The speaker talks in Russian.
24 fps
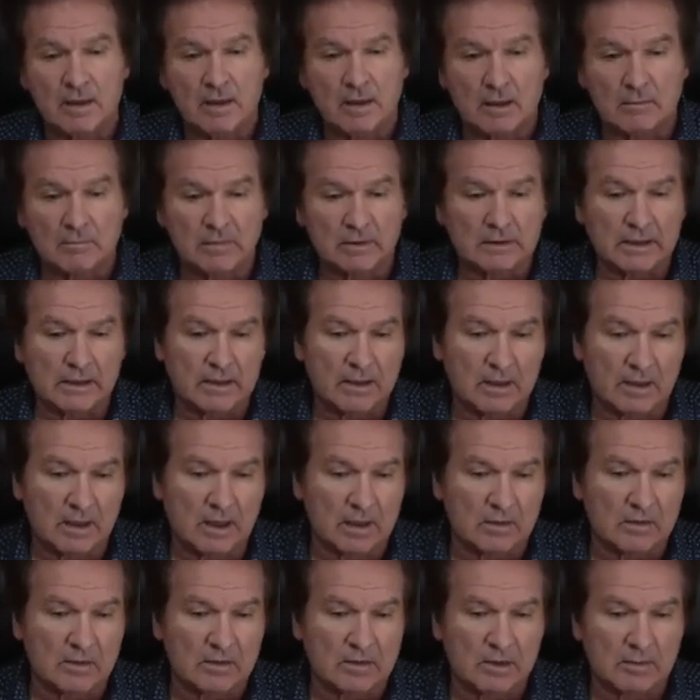мы такие
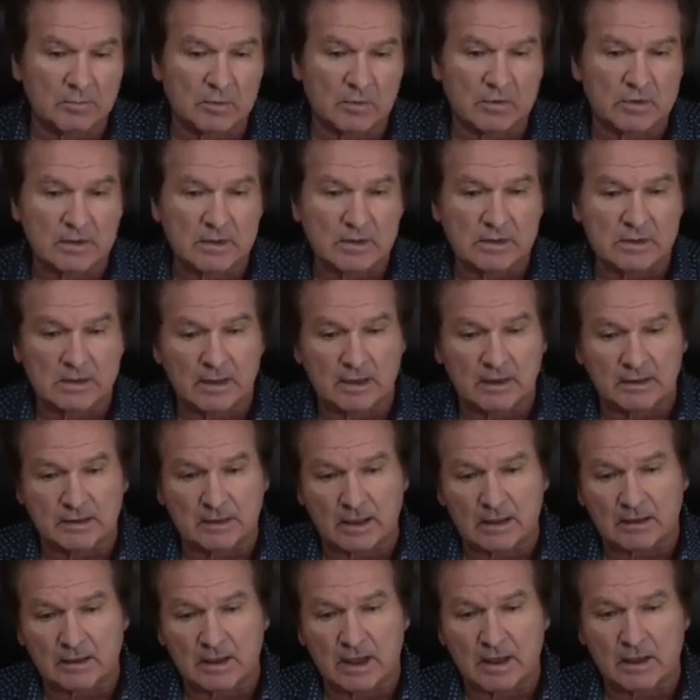хорошие пушистые и
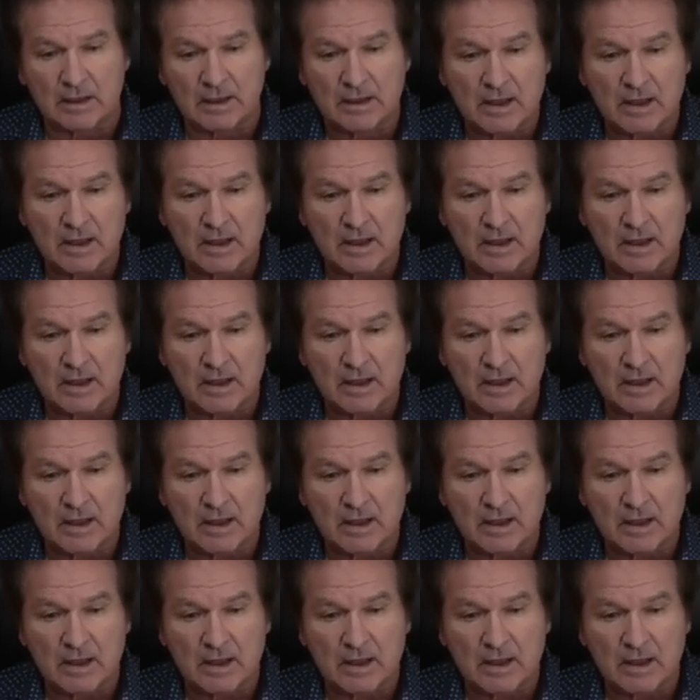так далее.